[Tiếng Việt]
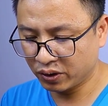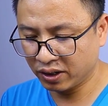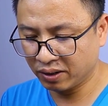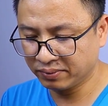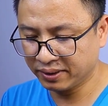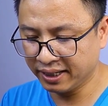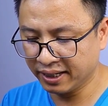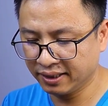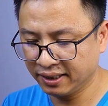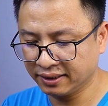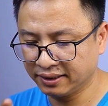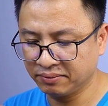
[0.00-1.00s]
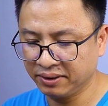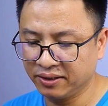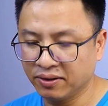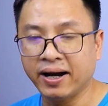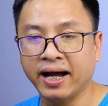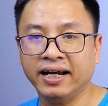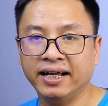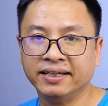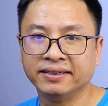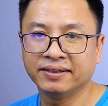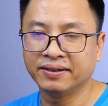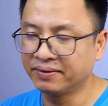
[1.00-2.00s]
lồng tiếng ở trong điện thoại
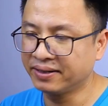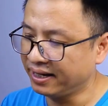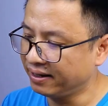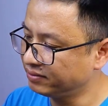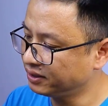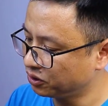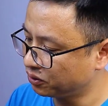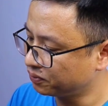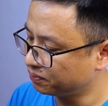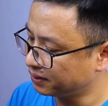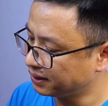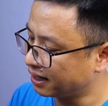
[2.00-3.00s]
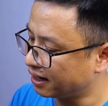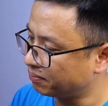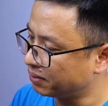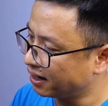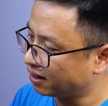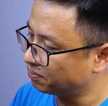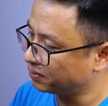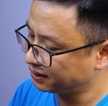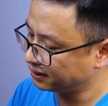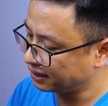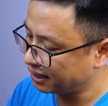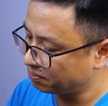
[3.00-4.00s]
lên. Ok, ví dụ bây giờ bắt đầu
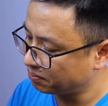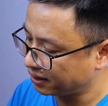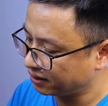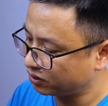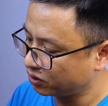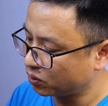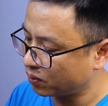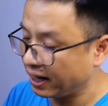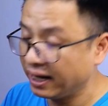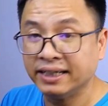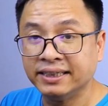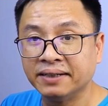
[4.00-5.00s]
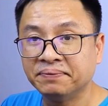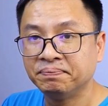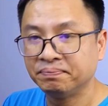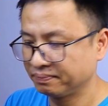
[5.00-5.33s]
mình sẽ bật quay lên nhé.